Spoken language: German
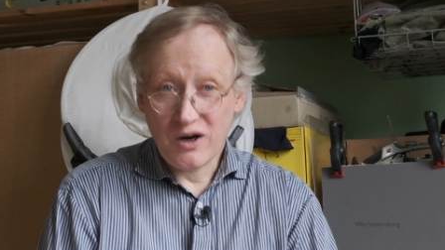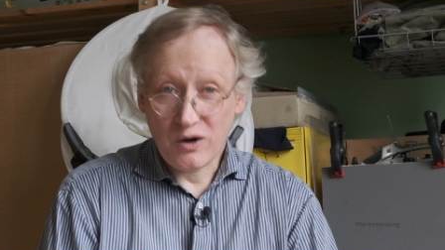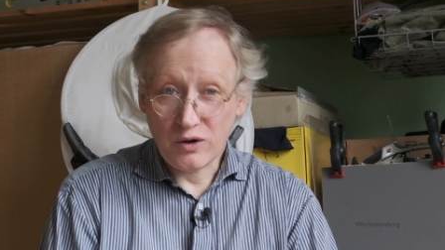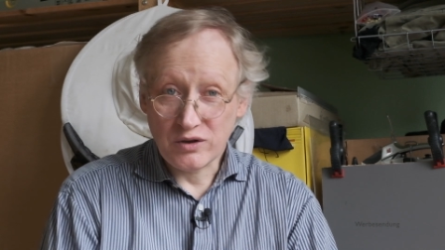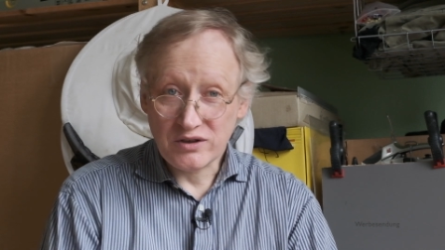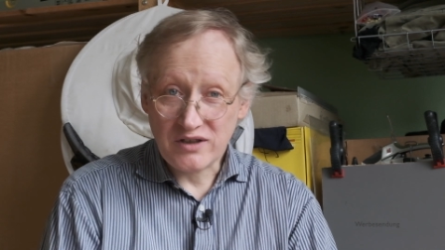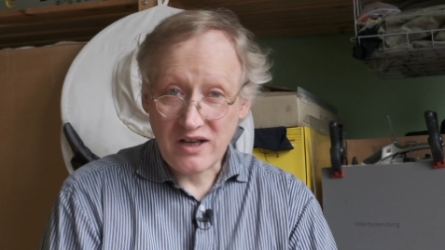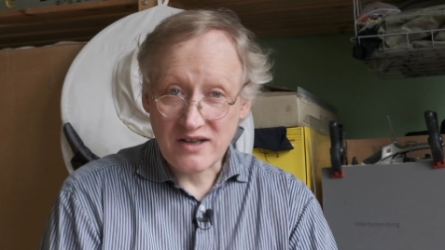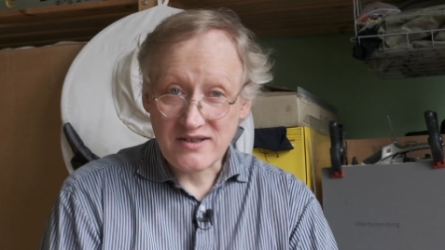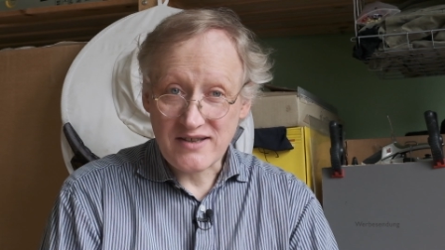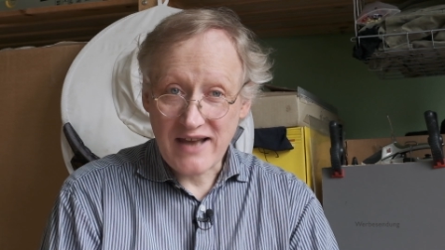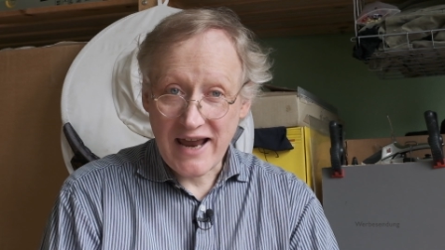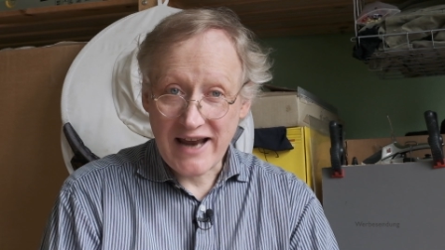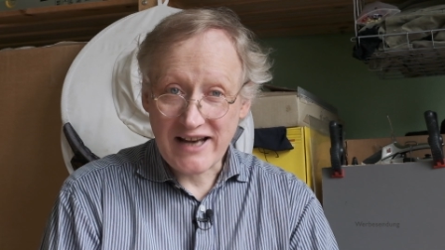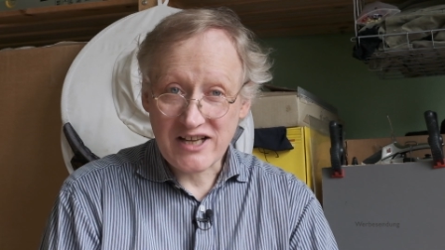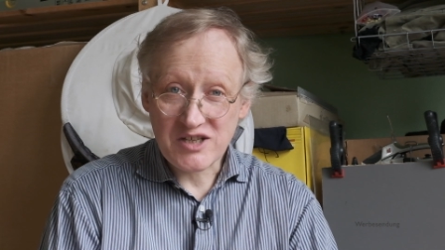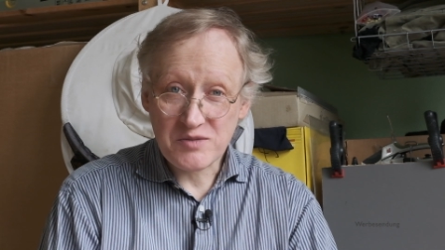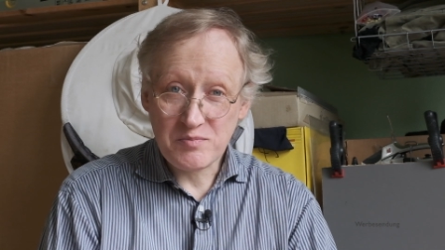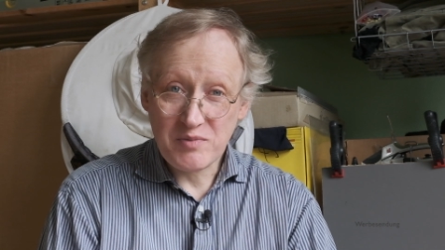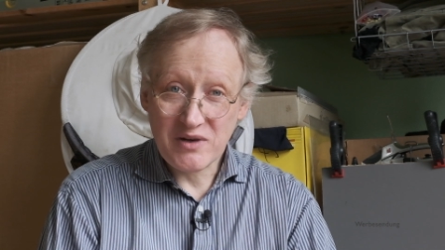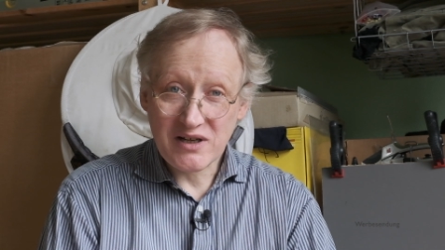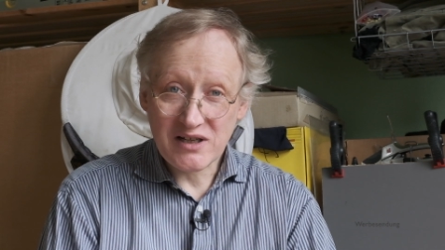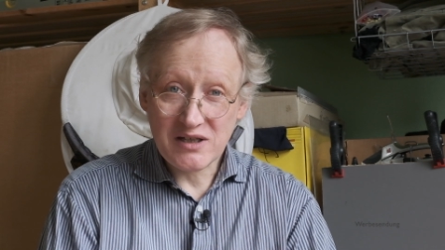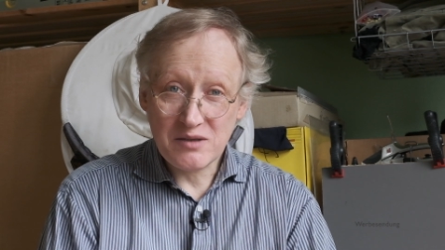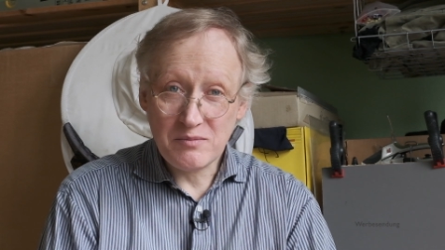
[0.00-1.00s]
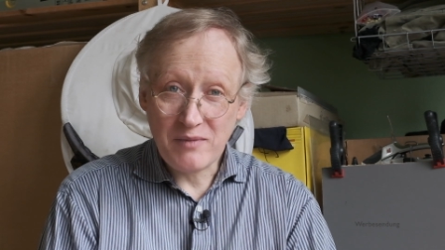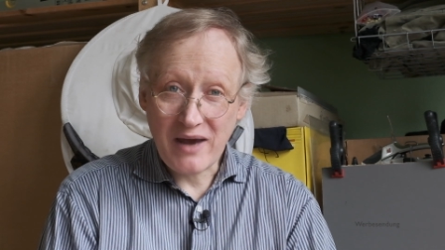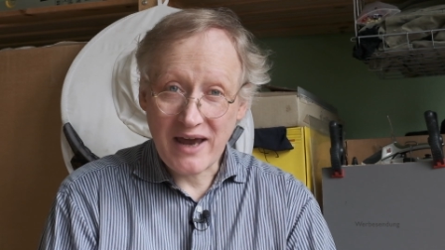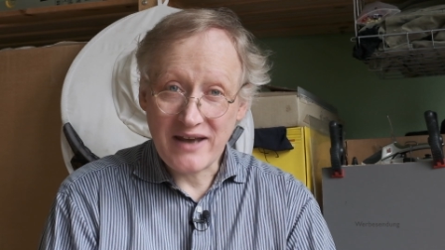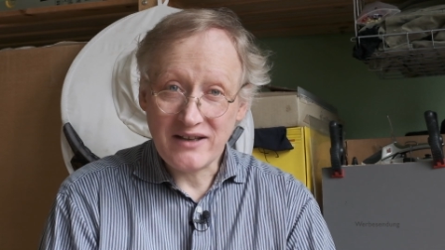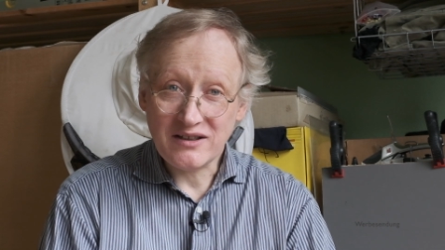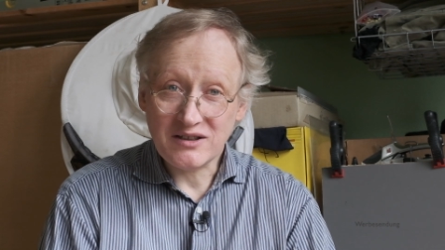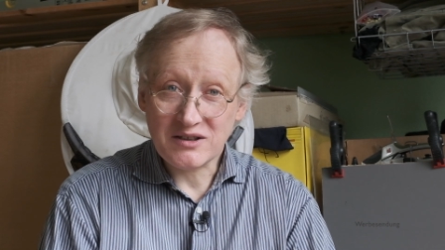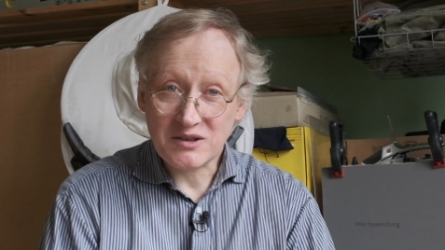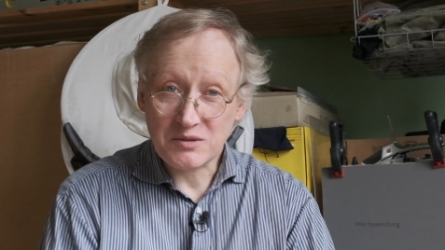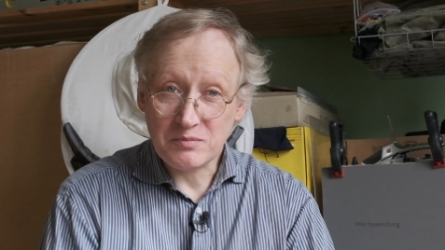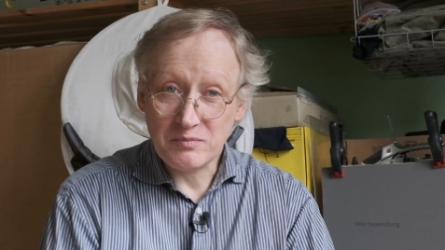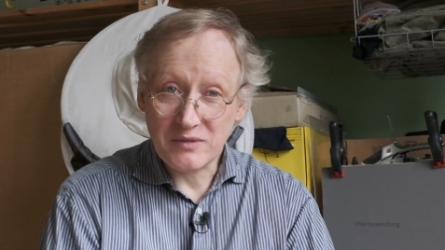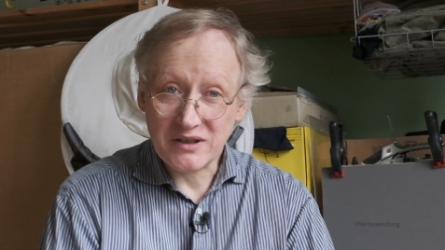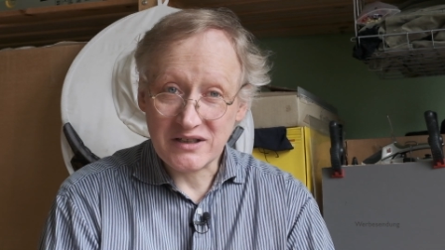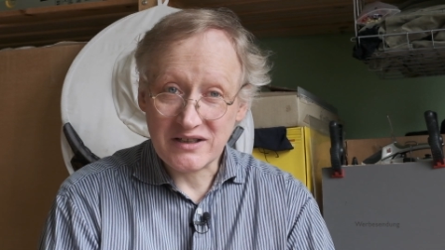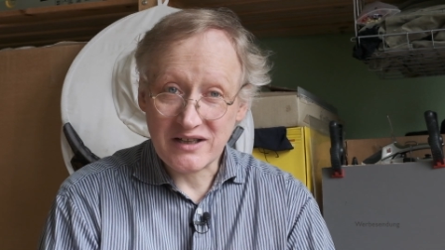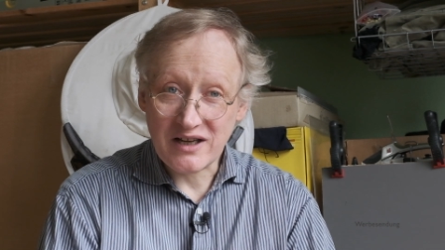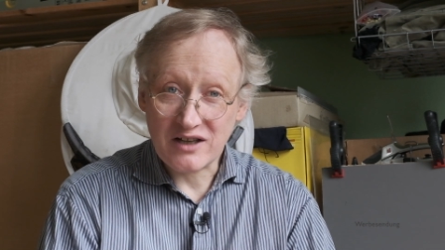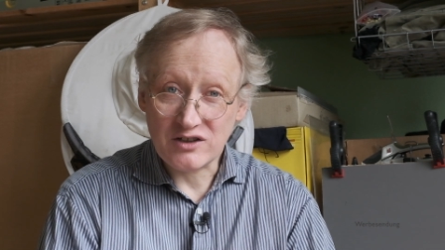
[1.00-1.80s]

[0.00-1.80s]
und das Experiment mit